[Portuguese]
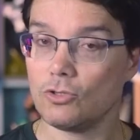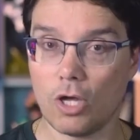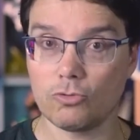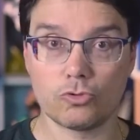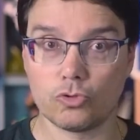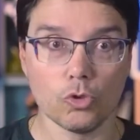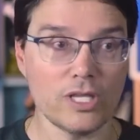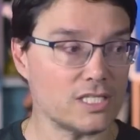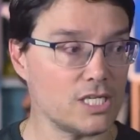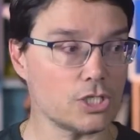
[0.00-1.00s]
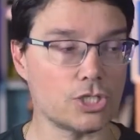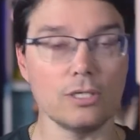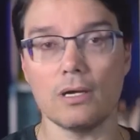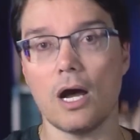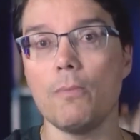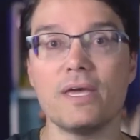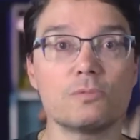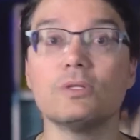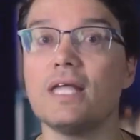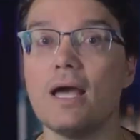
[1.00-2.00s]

Logo, tudo existe ao mesmo